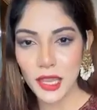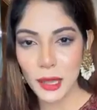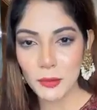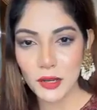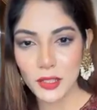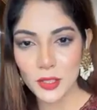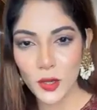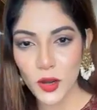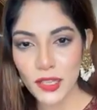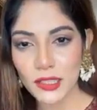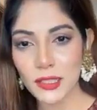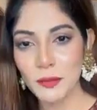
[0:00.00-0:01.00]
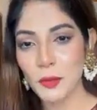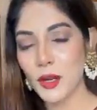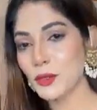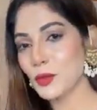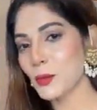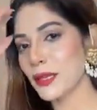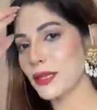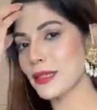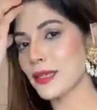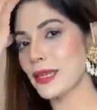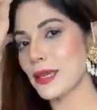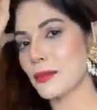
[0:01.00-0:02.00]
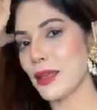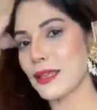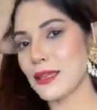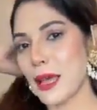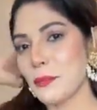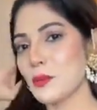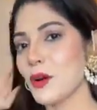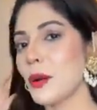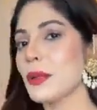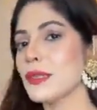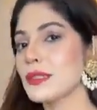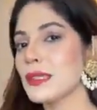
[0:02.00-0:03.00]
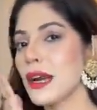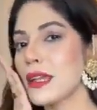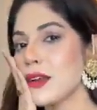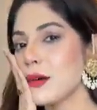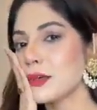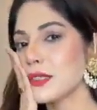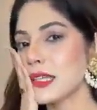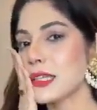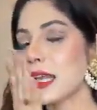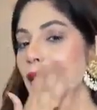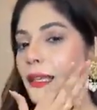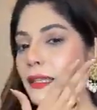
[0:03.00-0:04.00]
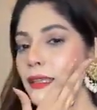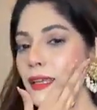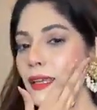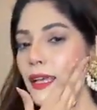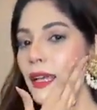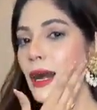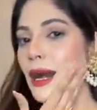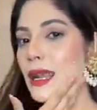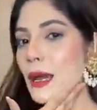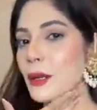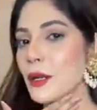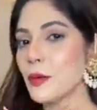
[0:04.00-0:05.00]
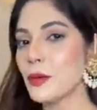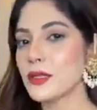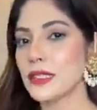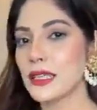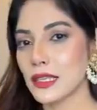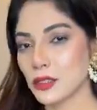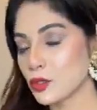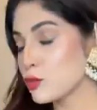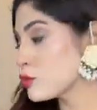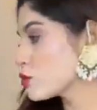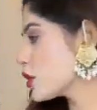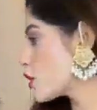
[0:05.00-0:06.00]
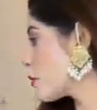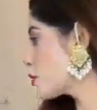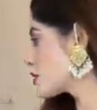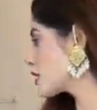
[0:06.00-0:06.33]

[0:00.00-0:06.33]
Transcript: আপু কেমন আছো অনেকদিন পর তোমাকে দেখলাম আই রে আপু আমার চেহারার অবস্থা দেখেন আর আমার অবস্থা দেখেন চুল টুলের